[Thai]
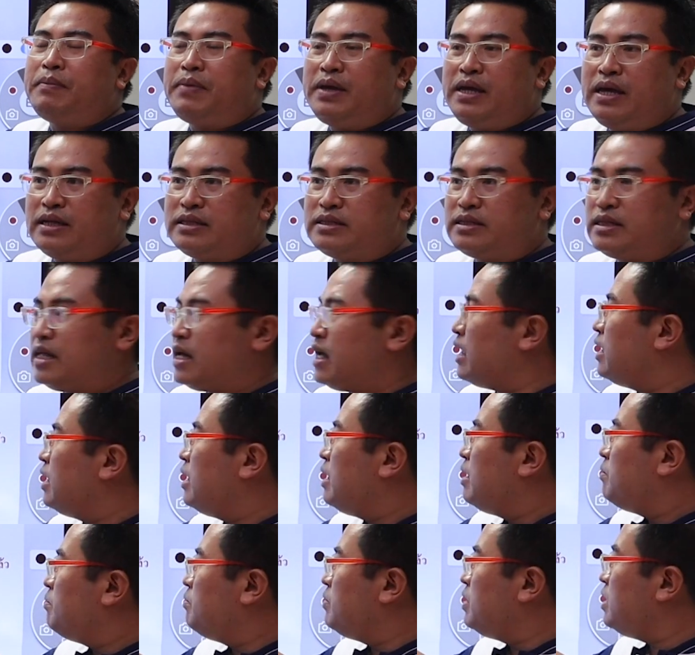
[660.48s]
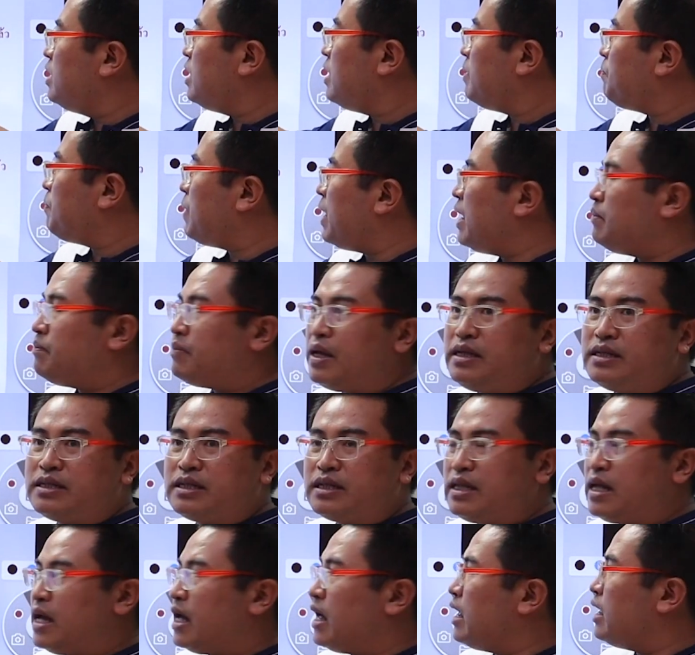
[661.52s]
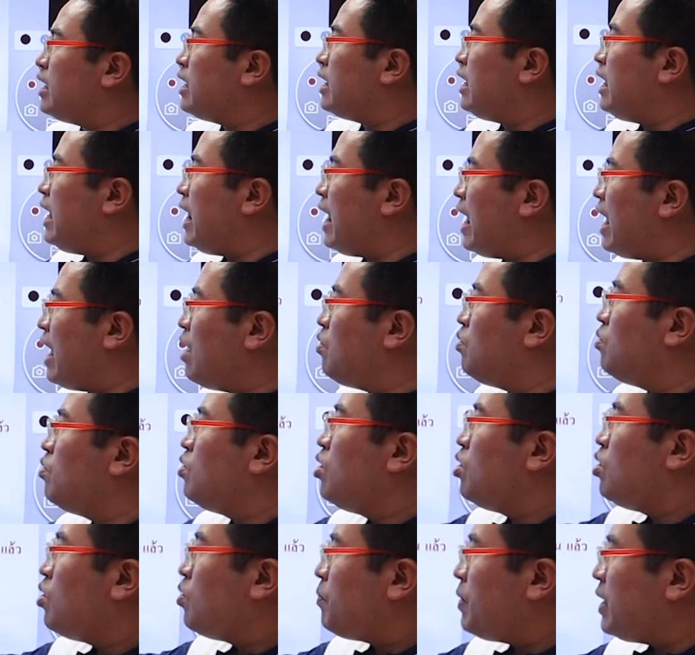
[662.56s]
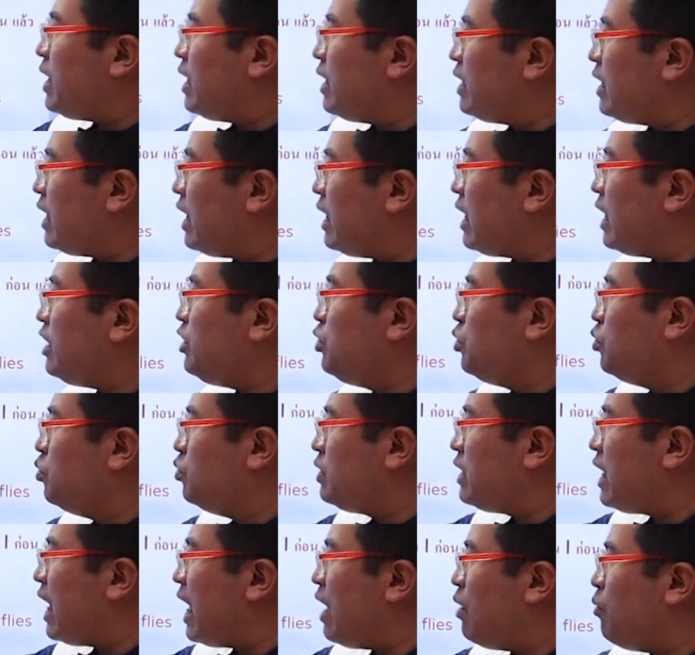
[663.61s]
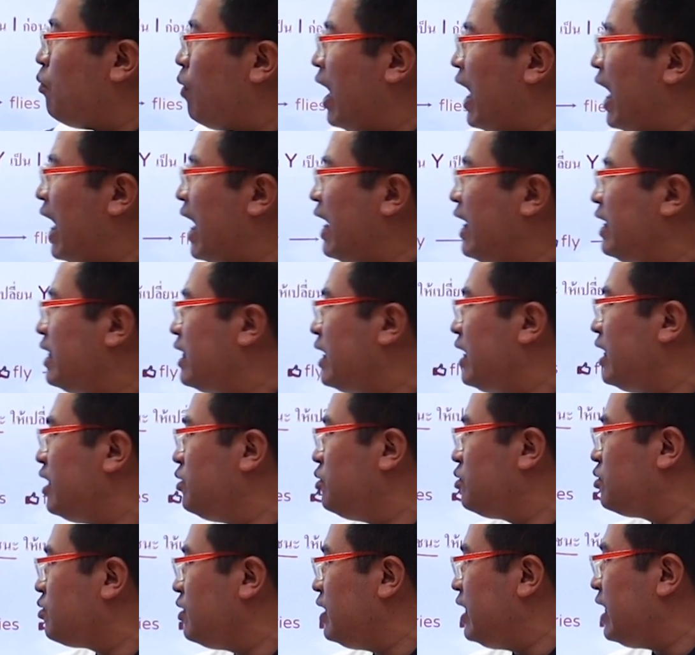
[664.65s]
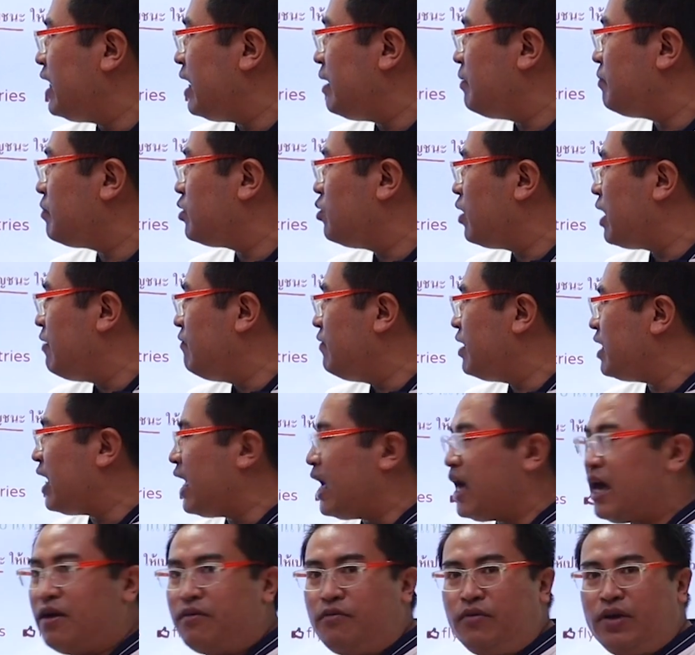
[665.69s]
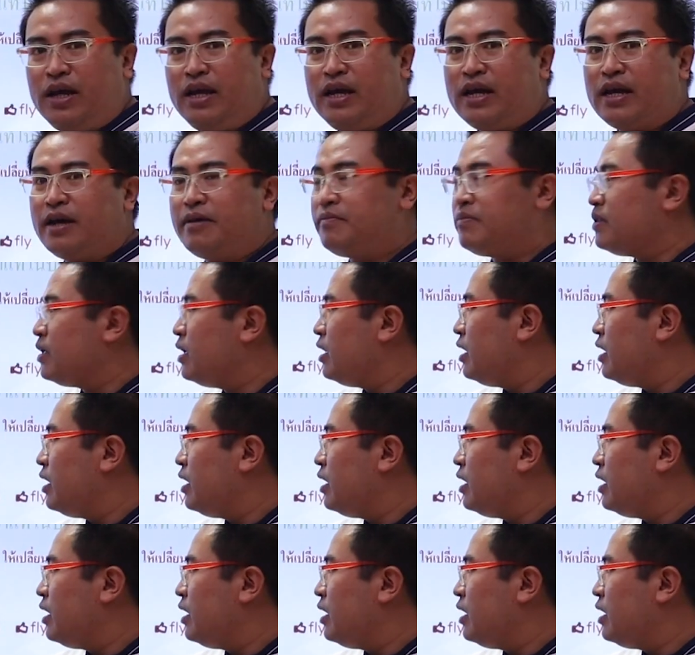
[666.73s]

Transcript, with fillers: เป็นพยัญชนะเมื่อเป็นพยัญชนะแล้วพยัญชนะนั้นอยู่หน้า y นั่นเองดูตรงนี้ครับดูคำว่า carry ครับ